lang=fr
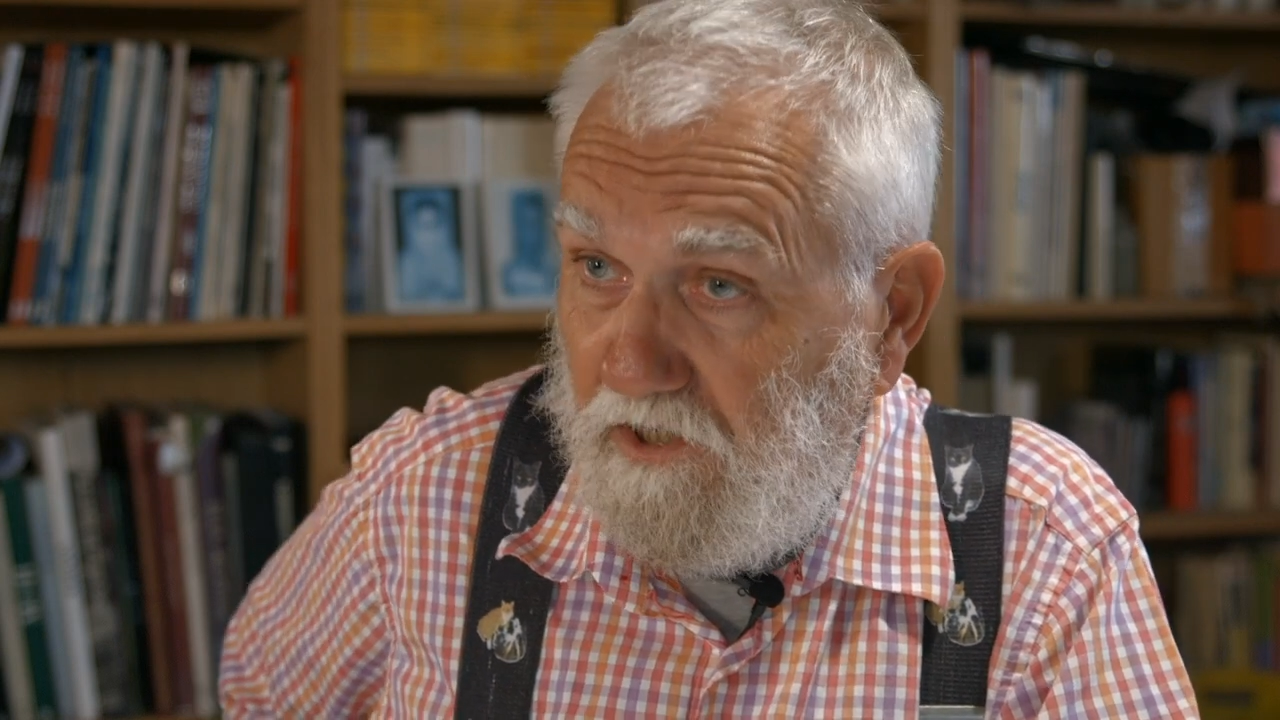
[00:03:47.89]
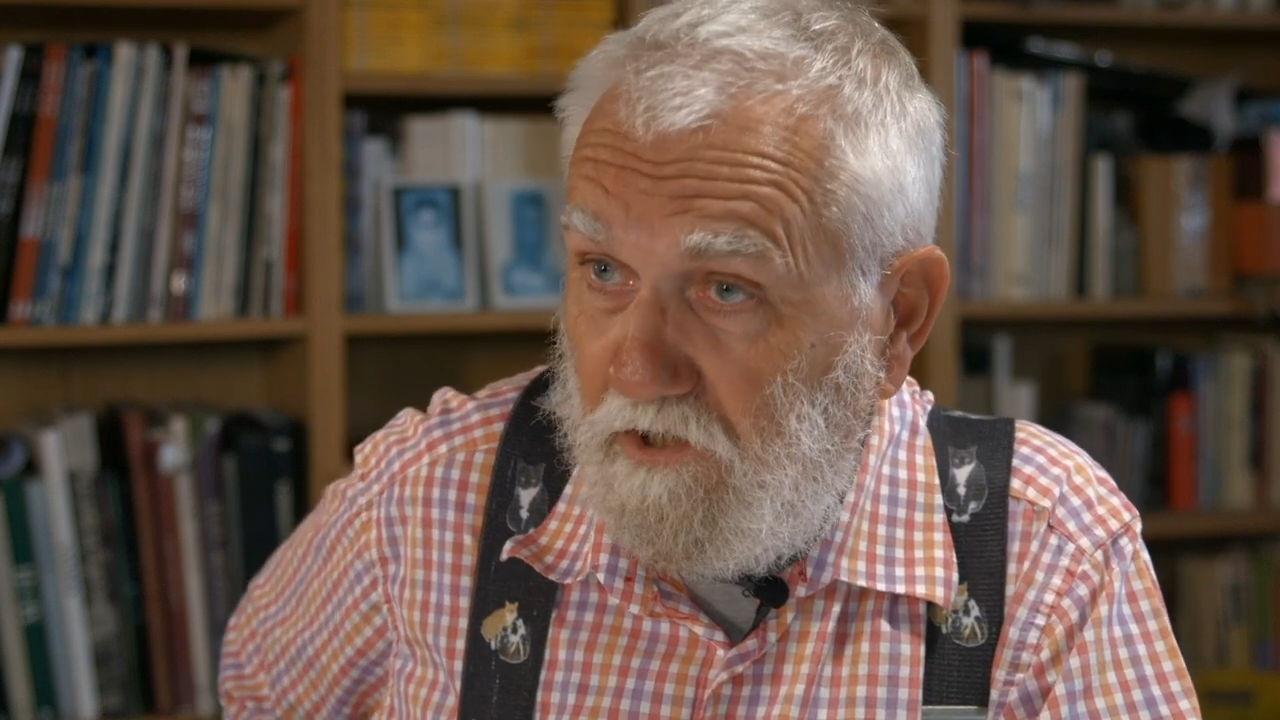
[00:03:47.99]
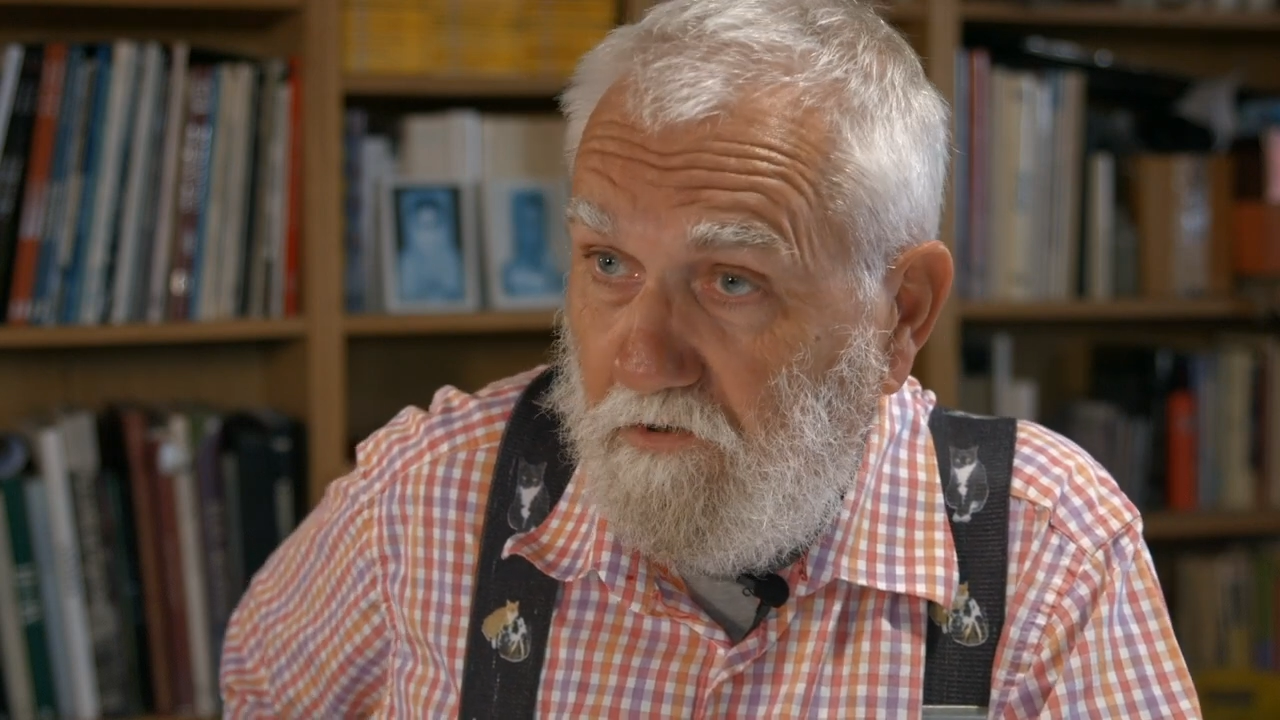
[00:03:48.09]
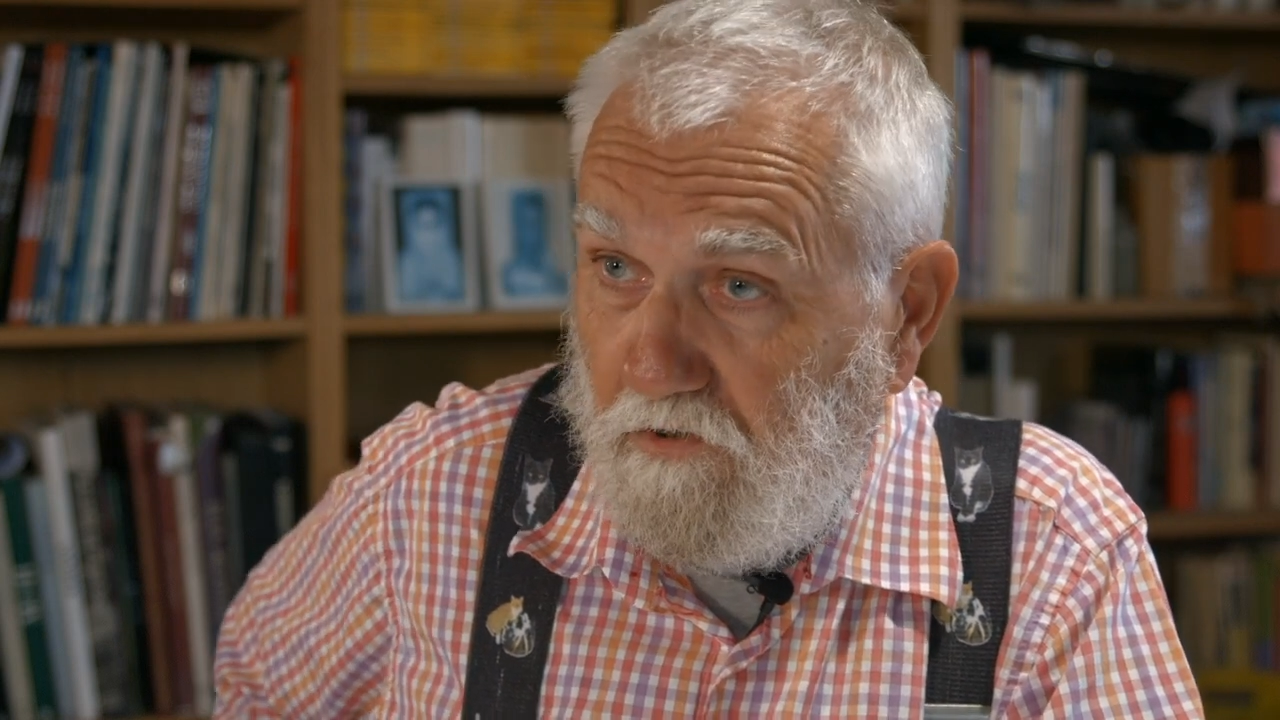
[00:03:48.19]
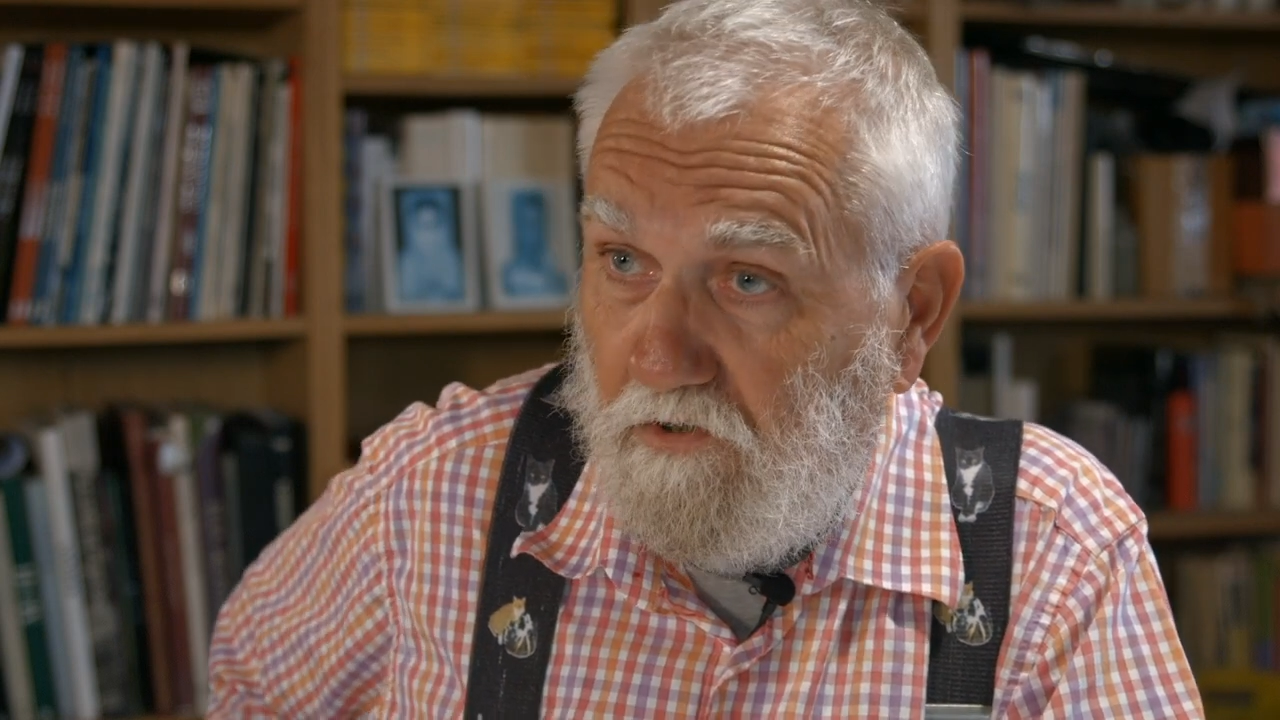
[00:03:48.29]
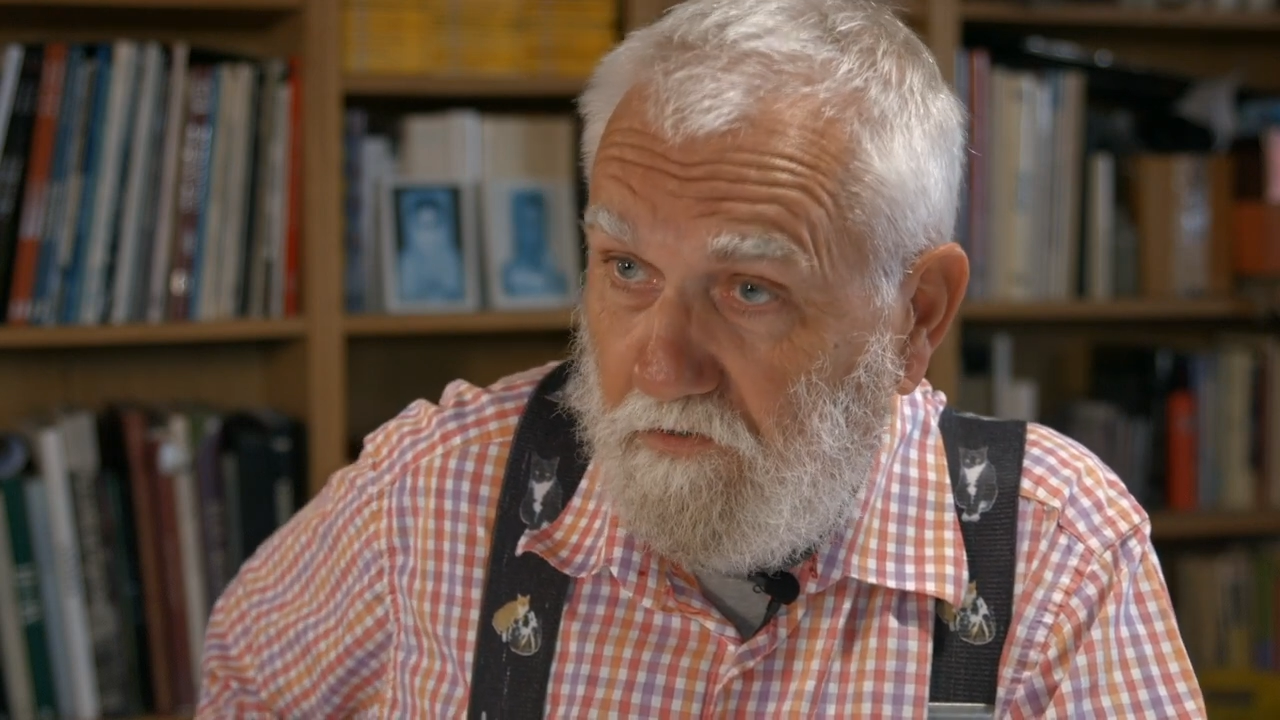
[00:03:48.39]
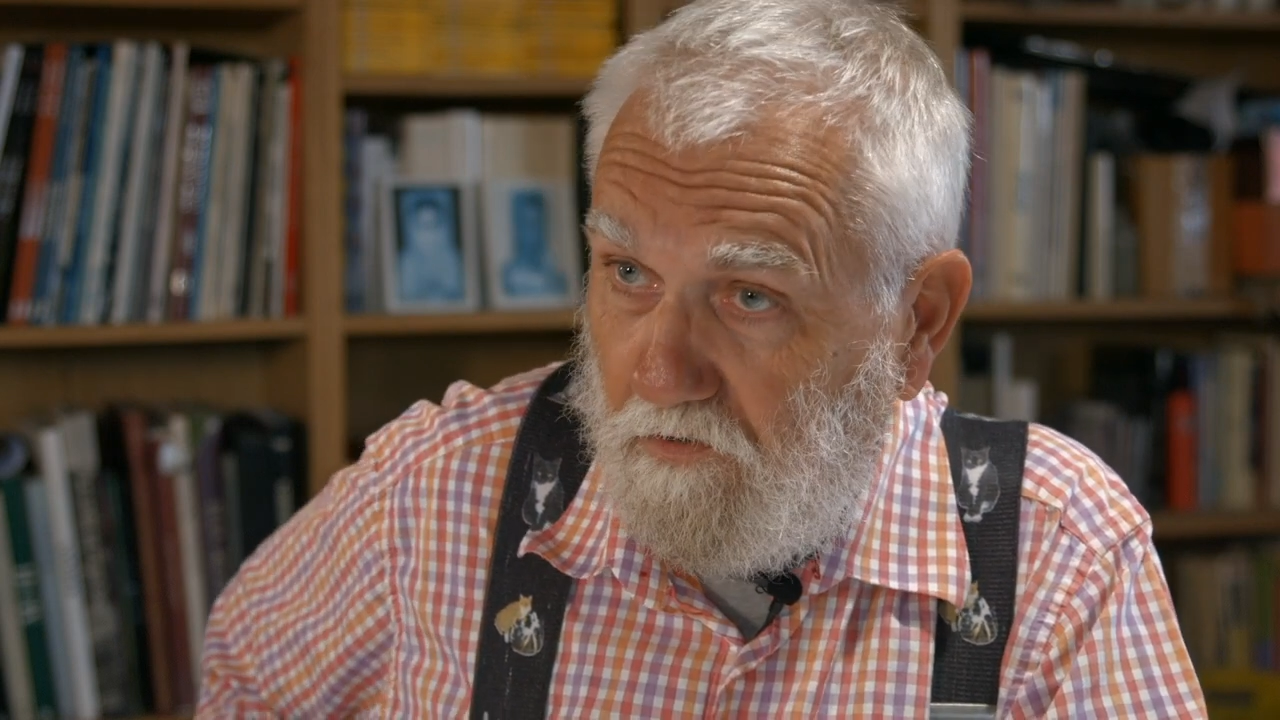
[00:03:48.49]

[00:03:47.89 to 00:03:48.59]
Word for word: discussions